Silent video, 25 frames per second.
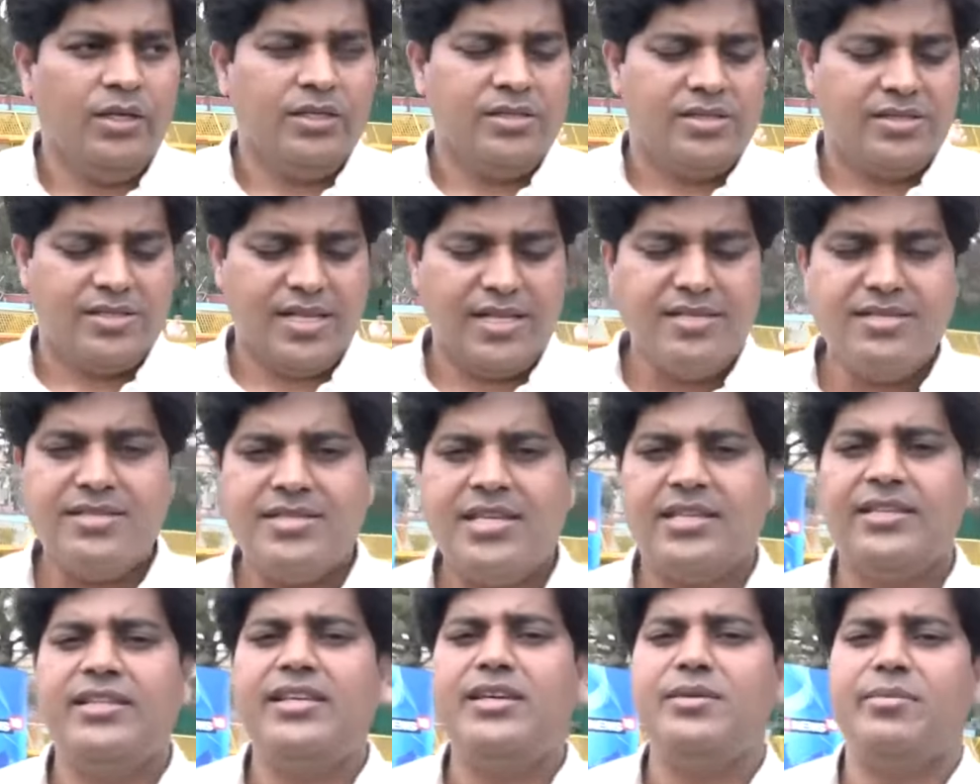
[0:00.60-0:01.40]

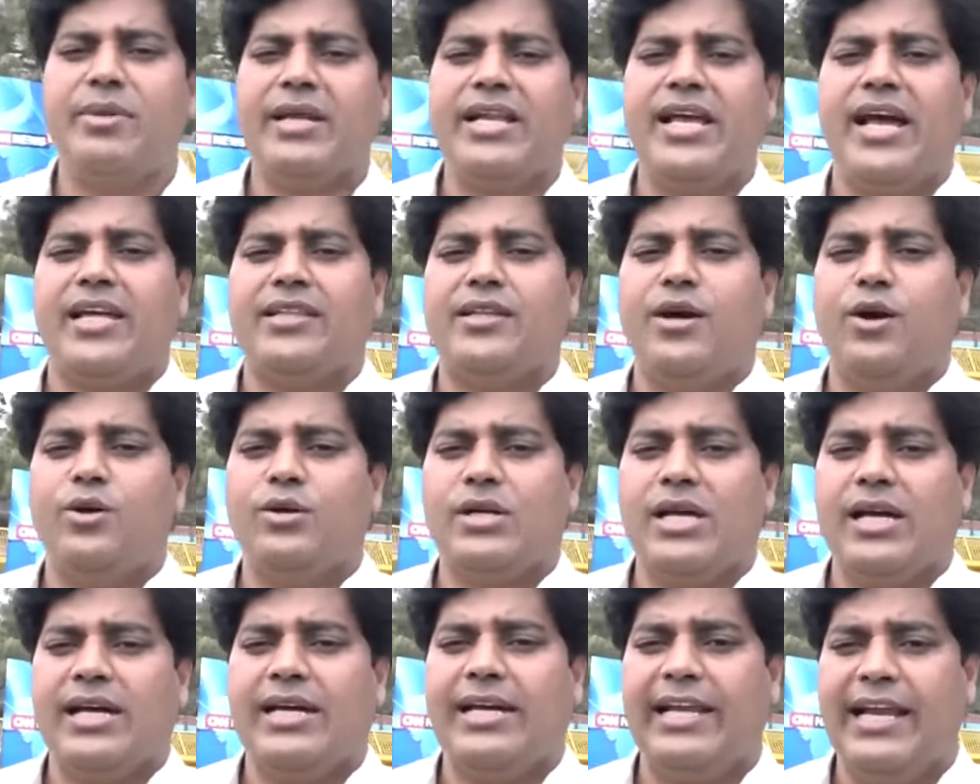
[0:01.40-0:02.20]
संसदीय
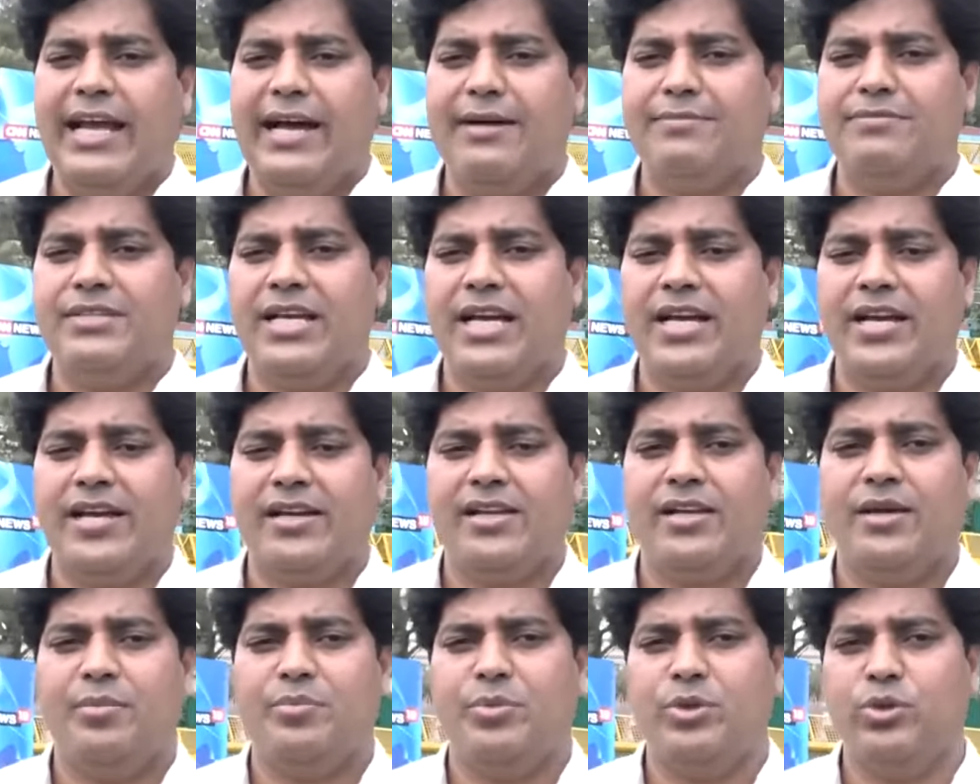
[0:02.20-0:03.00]
मर्यादाओं के खिलाफ
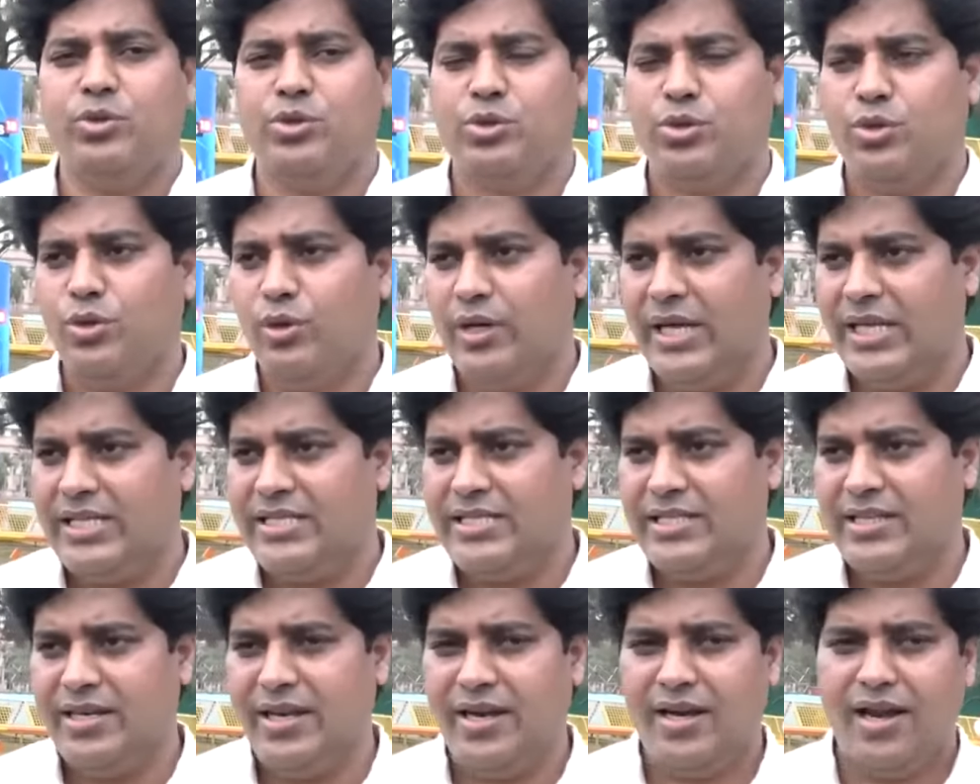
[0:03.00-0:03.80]
जाकर के पीयूष गोयल
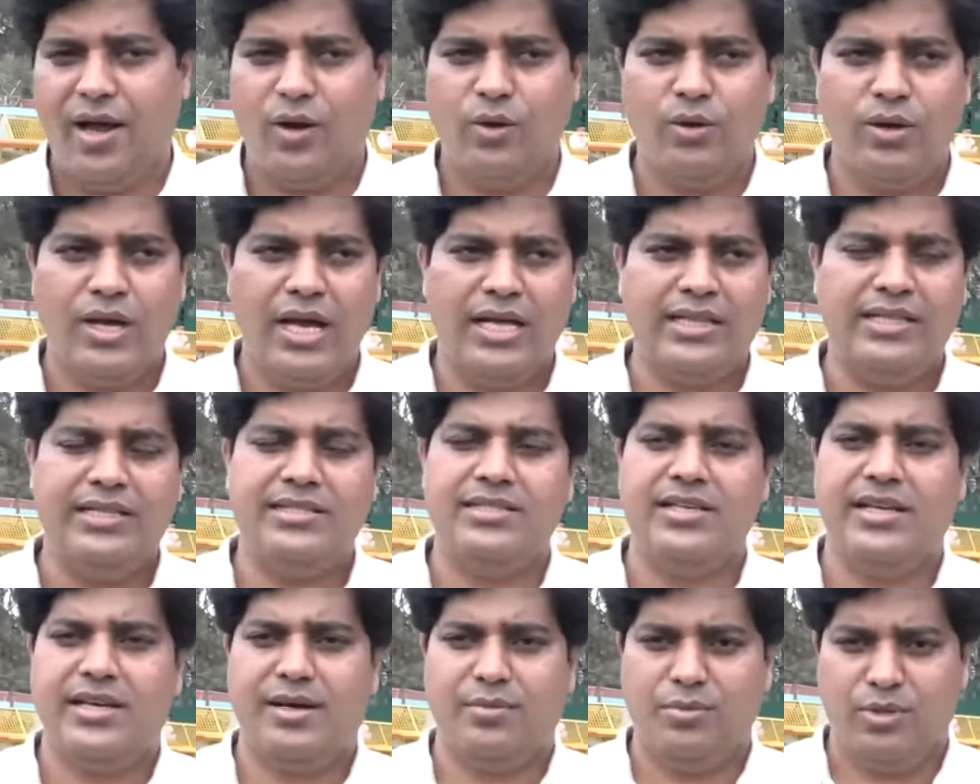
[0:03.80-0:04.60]
जी ने राहुल
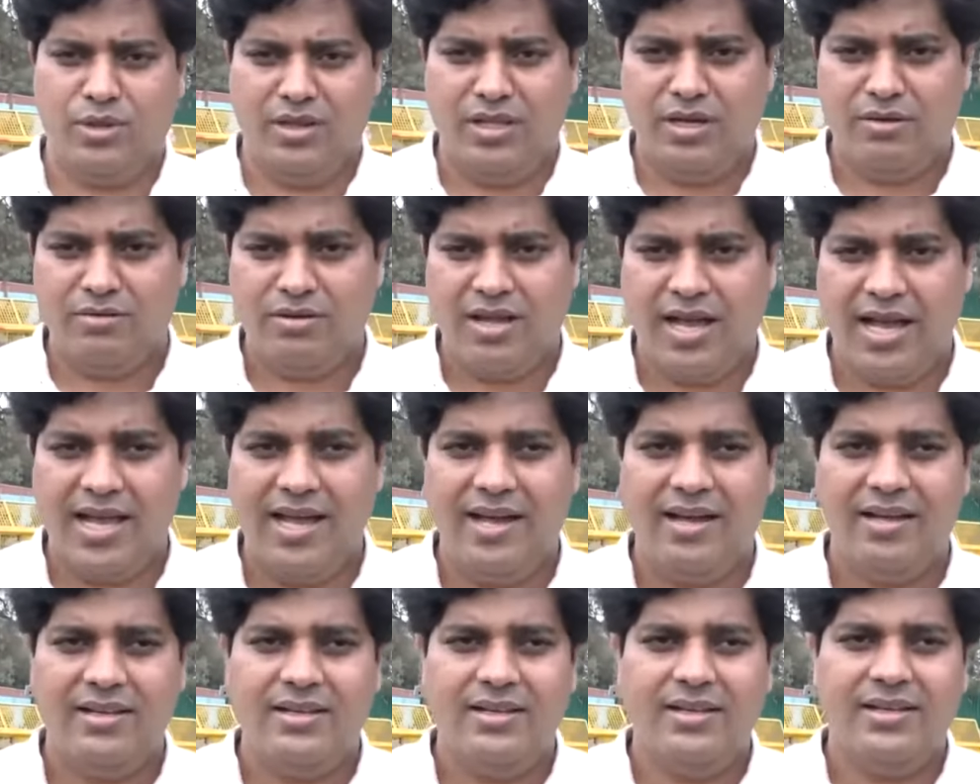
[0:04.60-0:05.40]
गांधी जी का मुद्दा
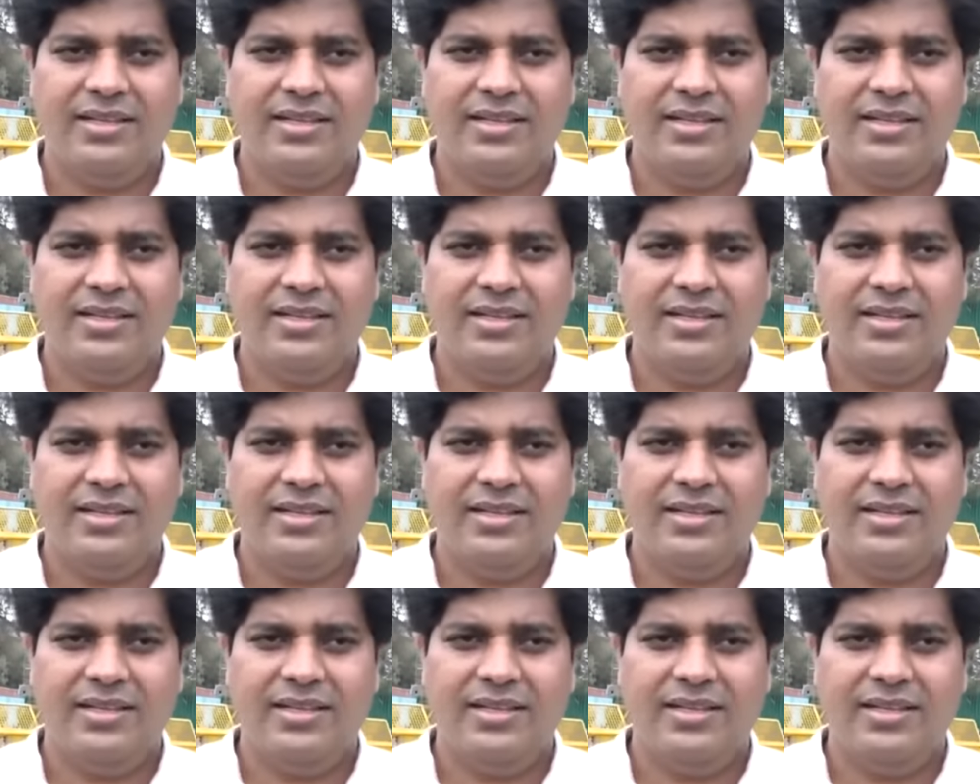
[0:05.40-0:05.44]
उठाया